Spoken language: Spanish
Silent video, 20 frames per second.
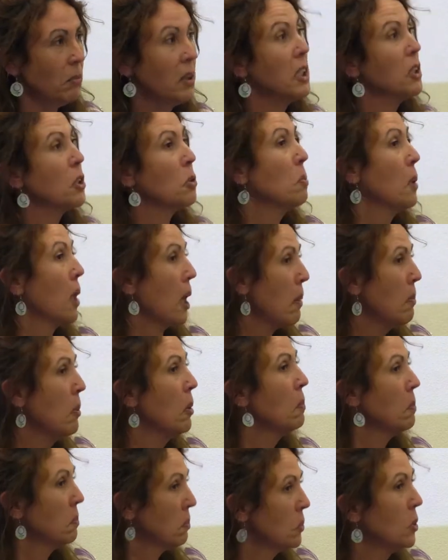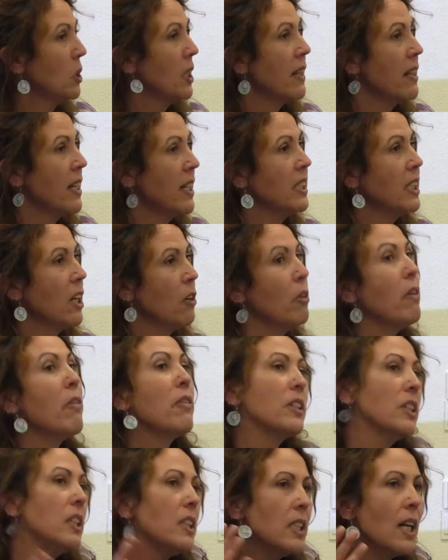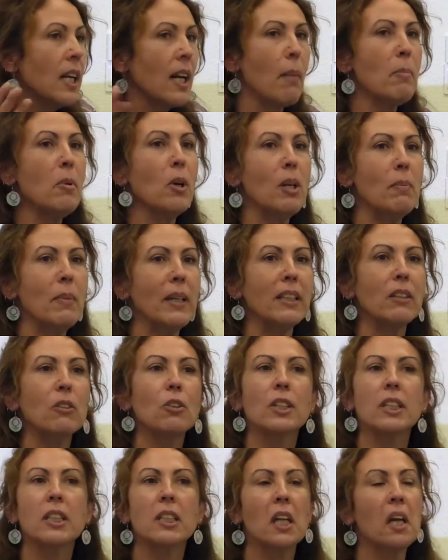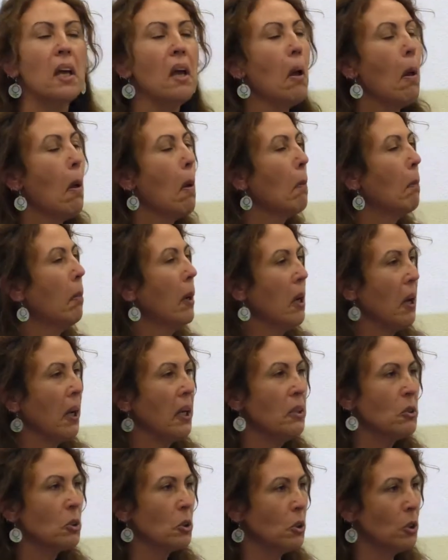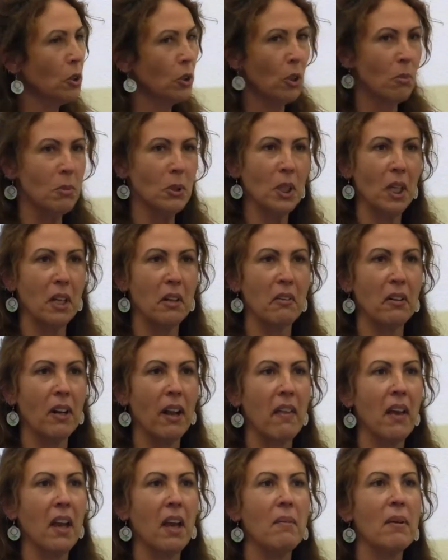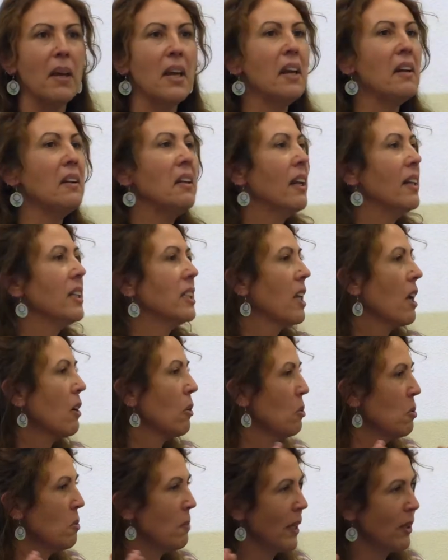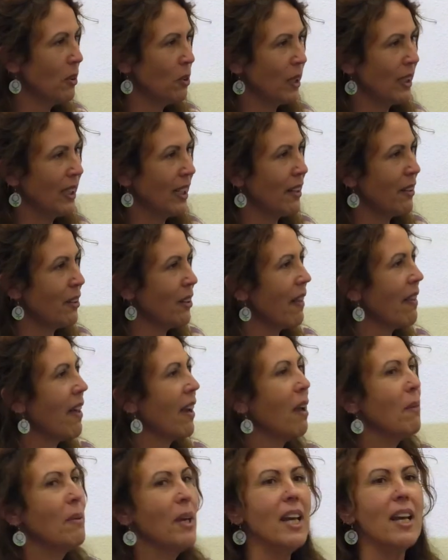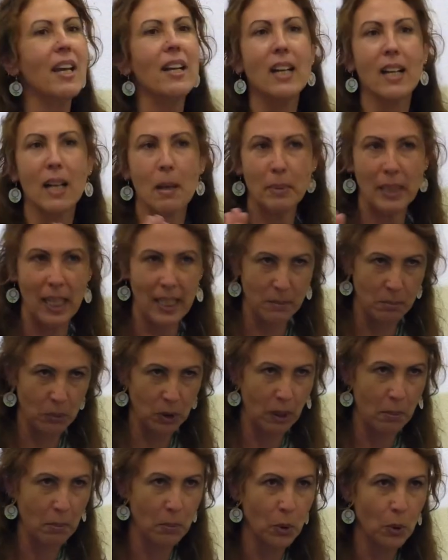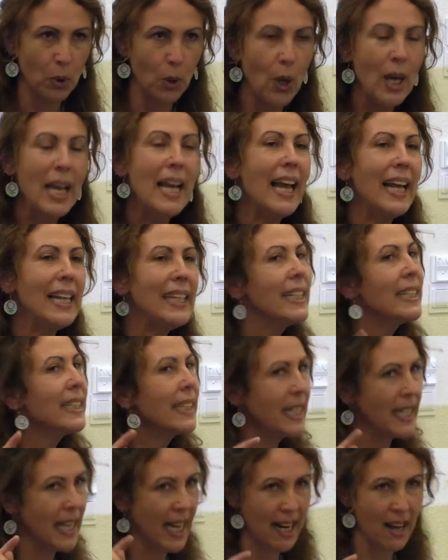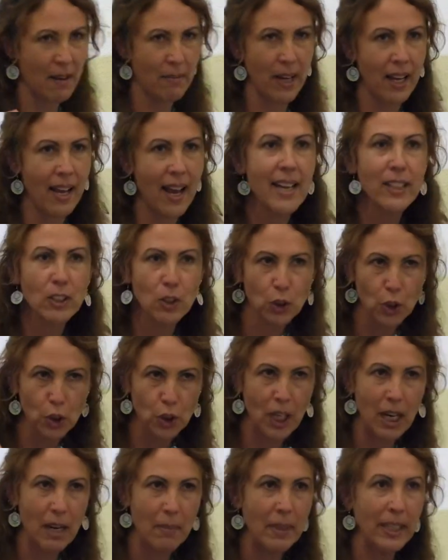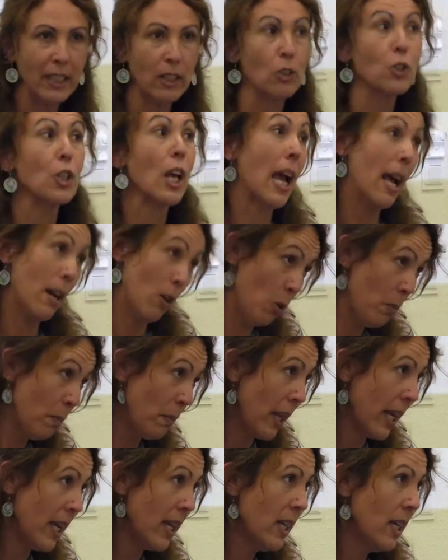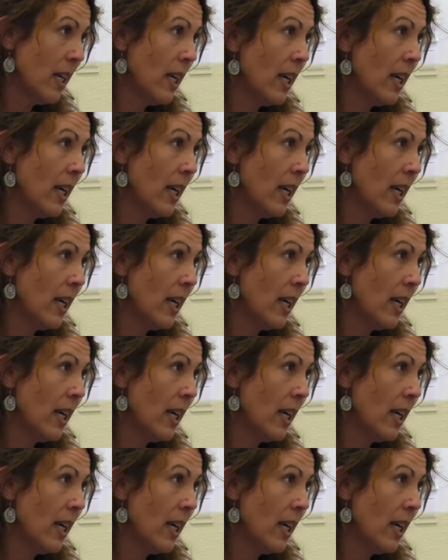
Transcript: que eso, por ejemplo, mucha derecha lo dice, sí, sí, el cambio climático existe, pero aquí nosotros no hemos tenido nada que ver y el desarrollo humano no ha tenido nada que ver y el capitalismo tampoco. Él ya señalaba a esos dos elementos, al hombre,